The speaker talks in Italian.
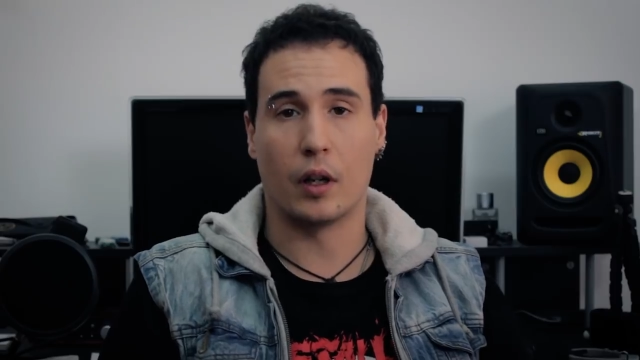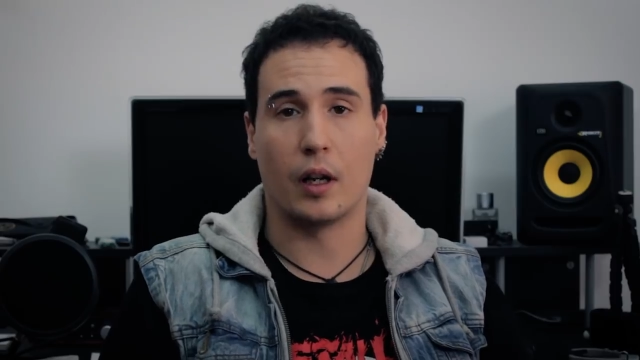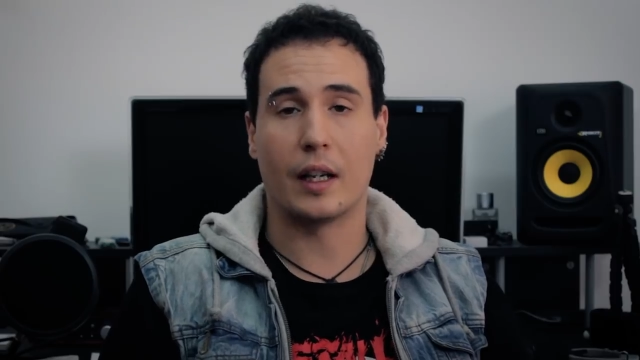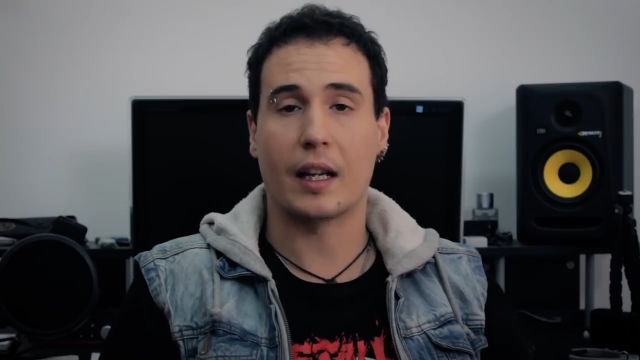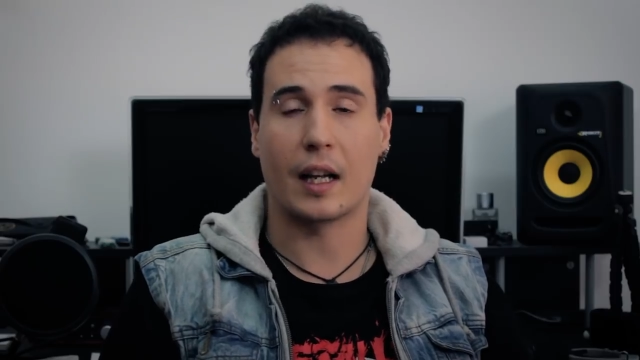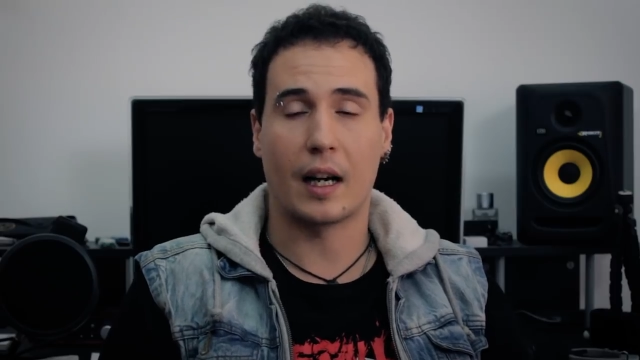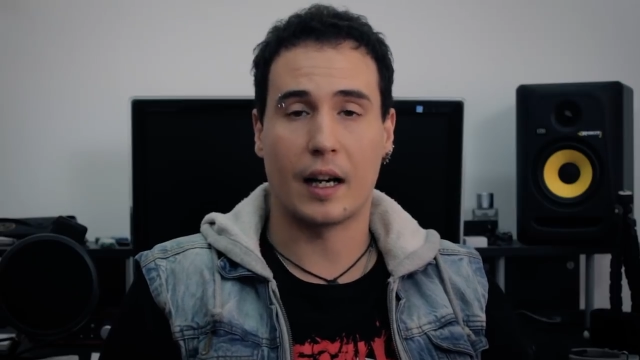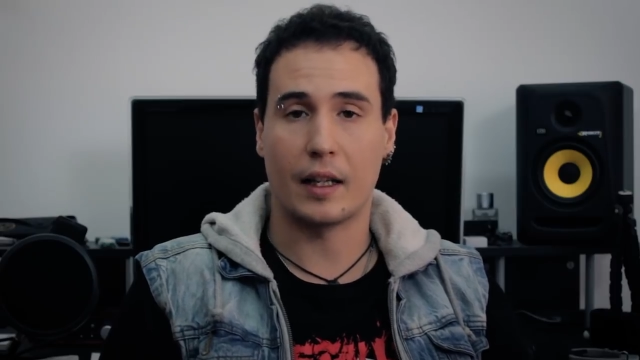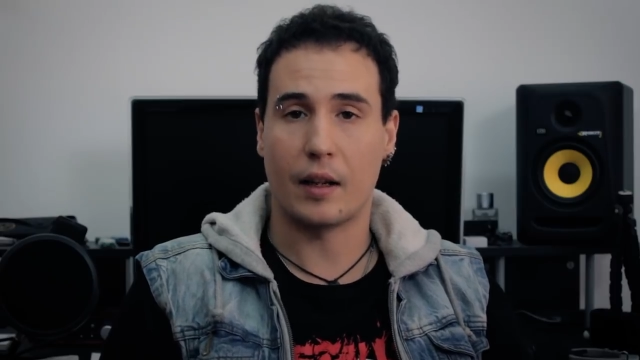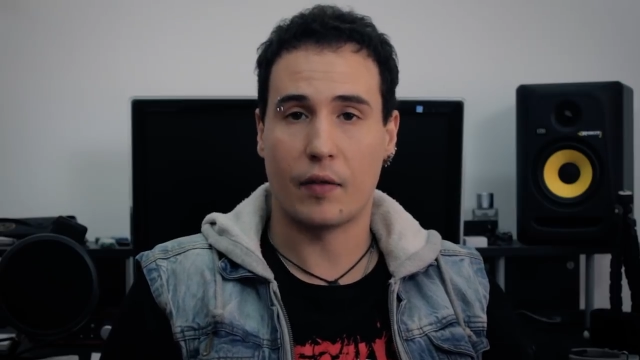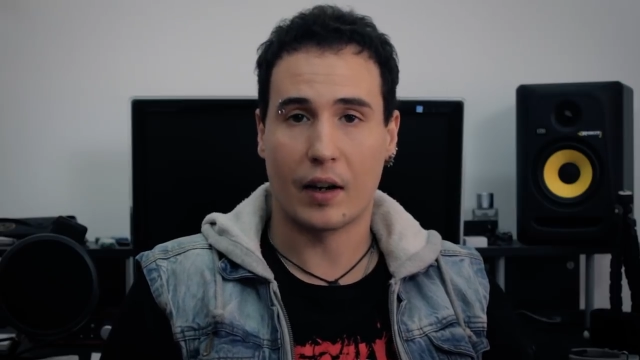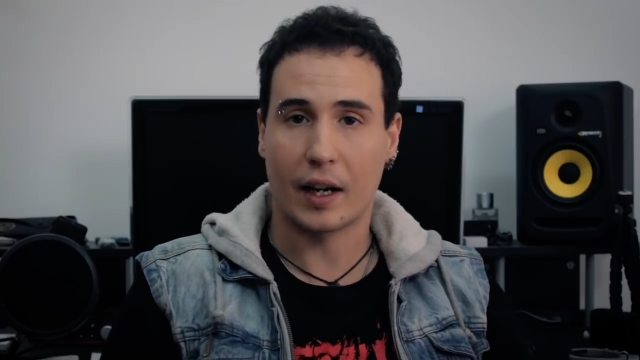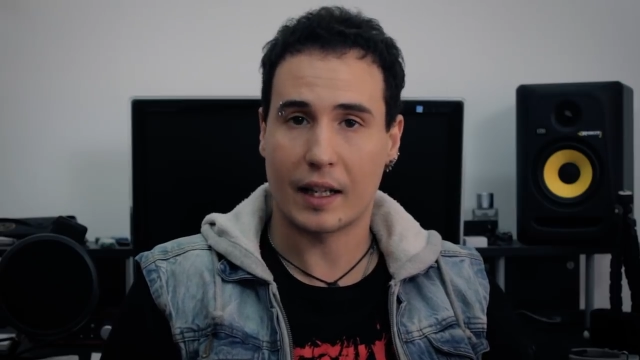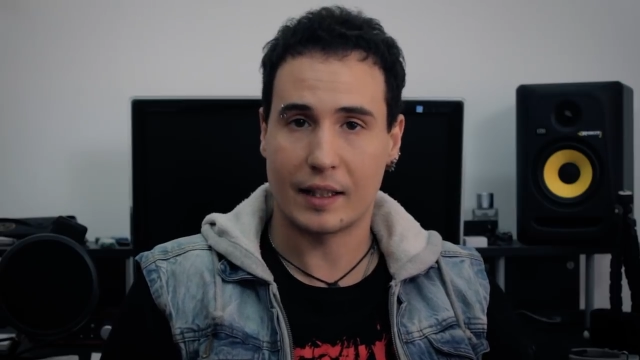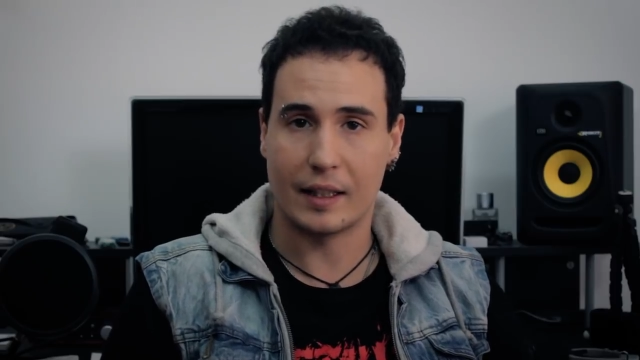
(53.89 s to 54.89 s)
il canale dei
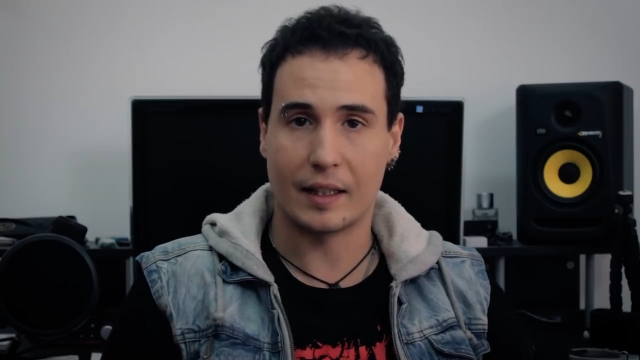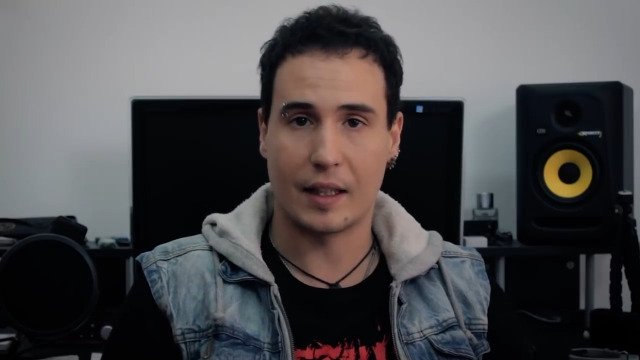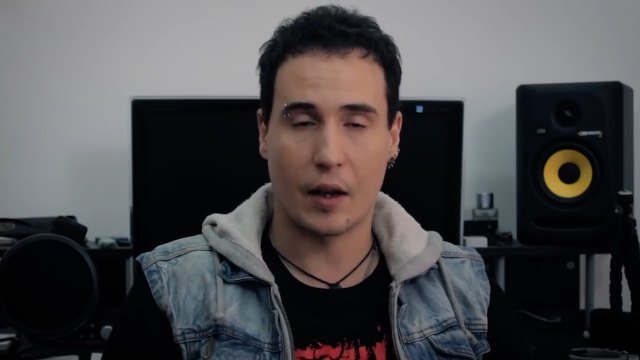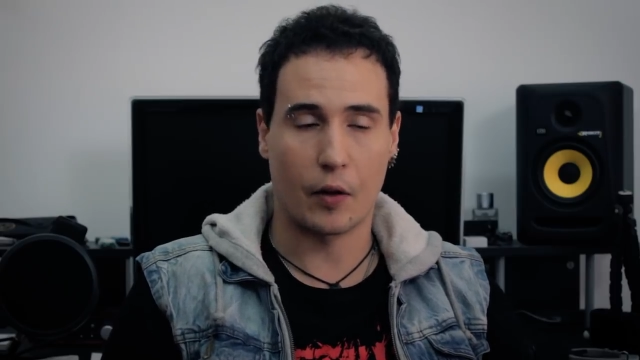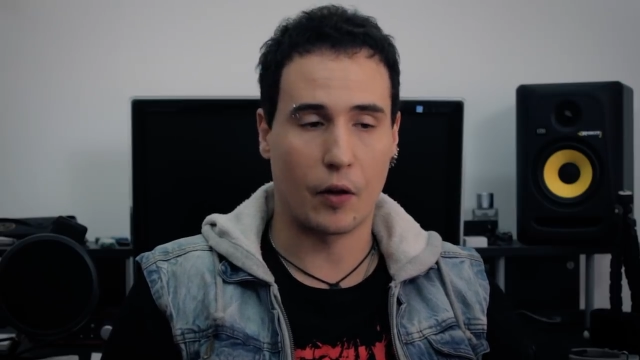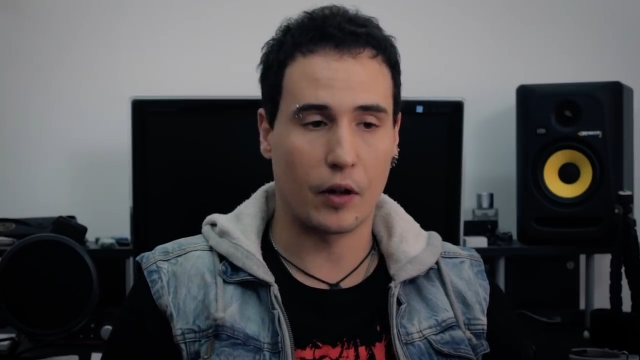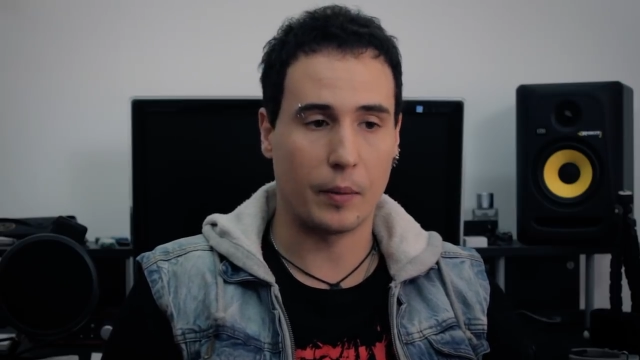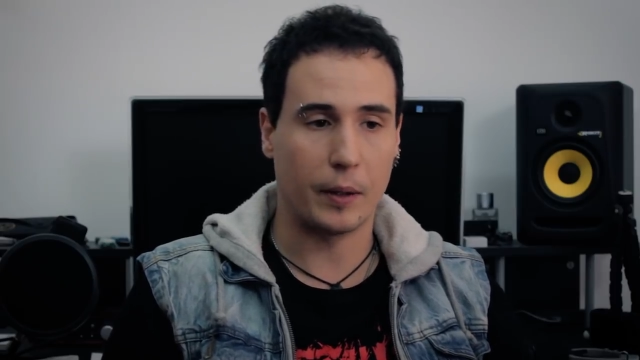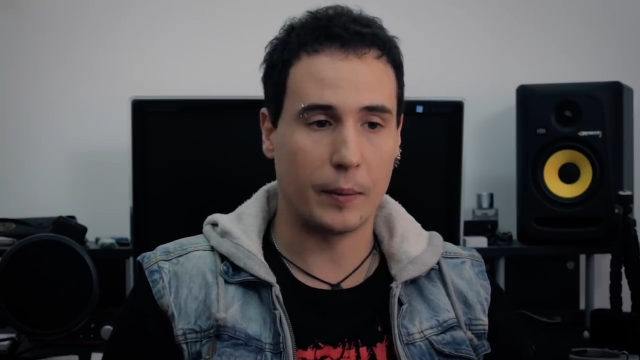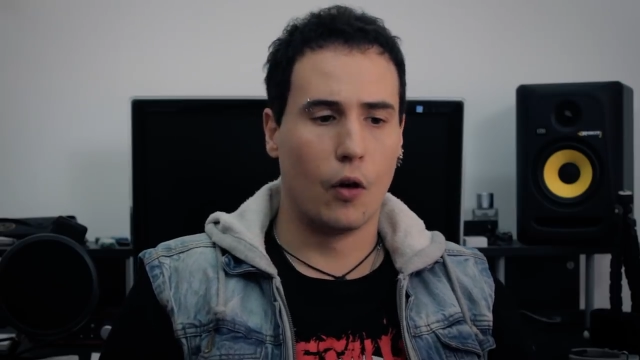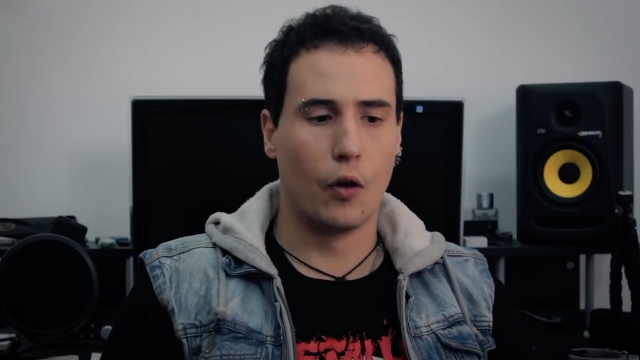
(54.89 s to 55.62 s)
fancazzisti anonimi.